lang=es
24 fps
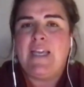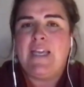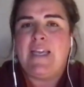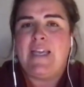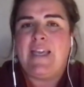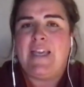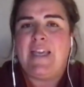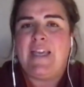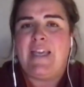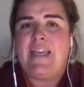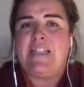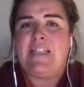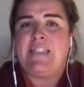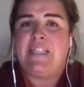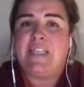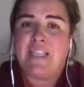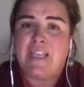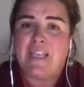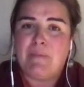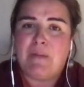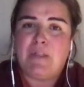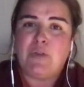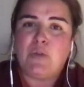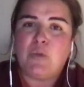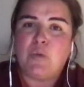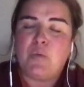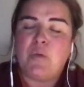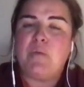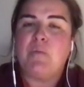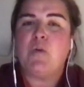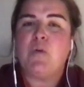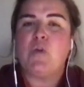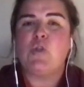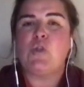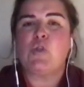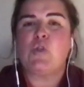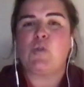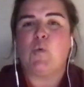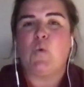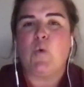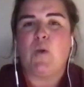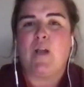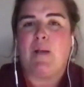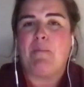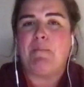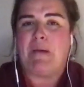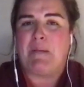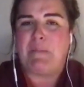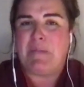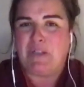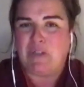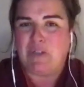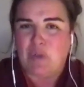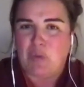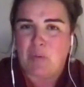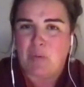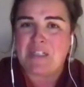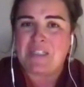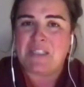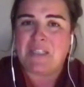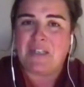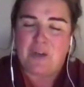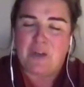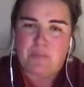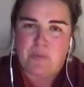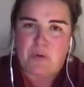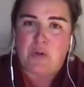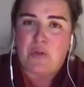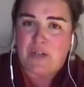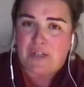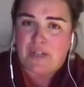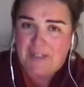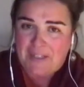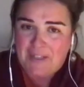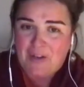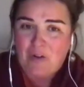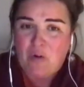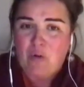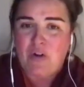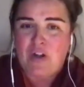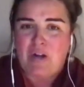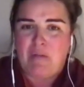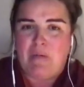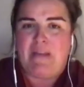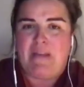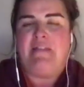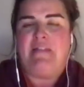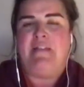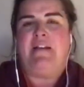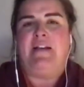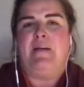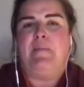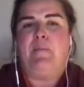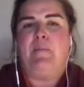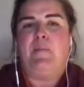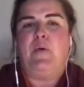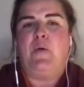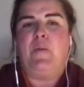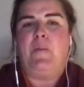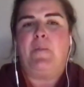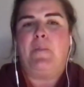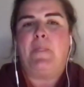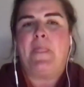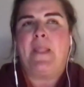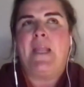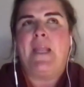Eh, sí que mantuvimos un campamento base en el pueblo de Requejo, en el Valle de Campo.